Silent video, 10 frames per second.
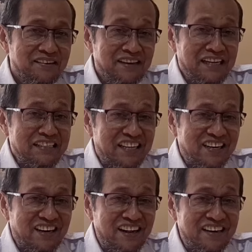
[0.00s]
yang
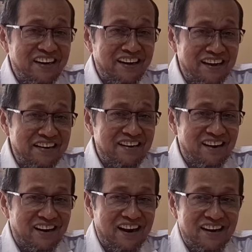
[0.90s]
terkenal dengan
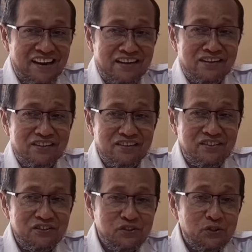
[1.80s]
gerakan
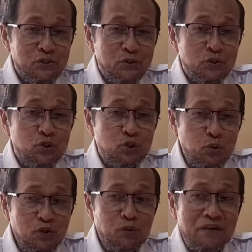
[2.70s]

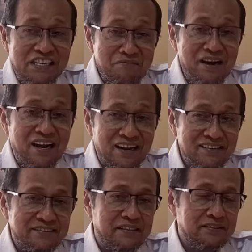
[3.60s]
subuh
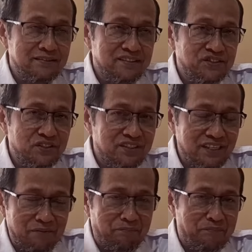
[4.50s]
berjemaah
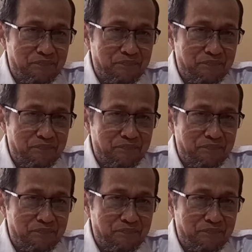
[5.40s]
setiap